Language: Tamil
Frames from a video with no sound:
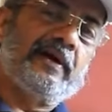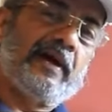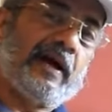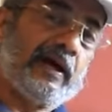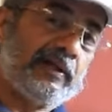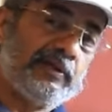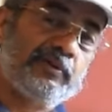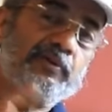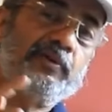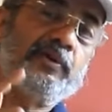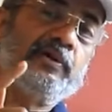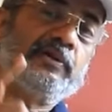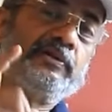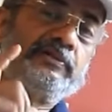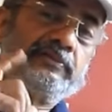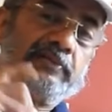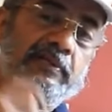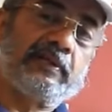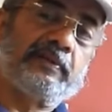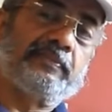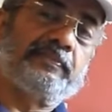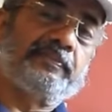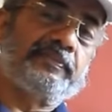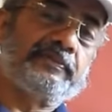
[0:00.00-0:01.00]
அது ஒரு
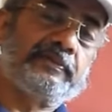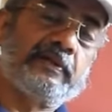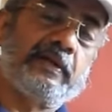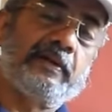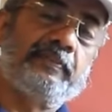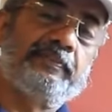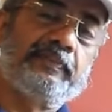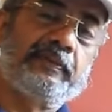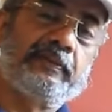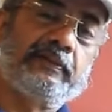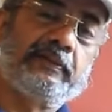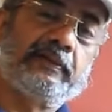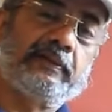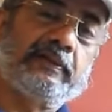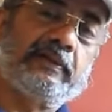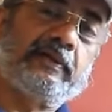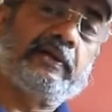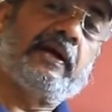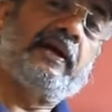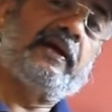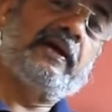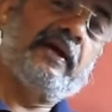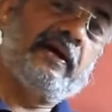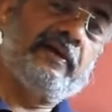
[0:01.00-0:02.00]
சிறப்பு சிறப்பு இதுக்கு
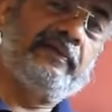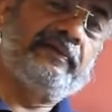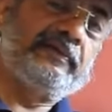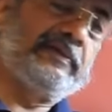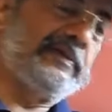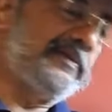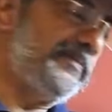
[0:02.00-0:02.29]
ரெண்டாவது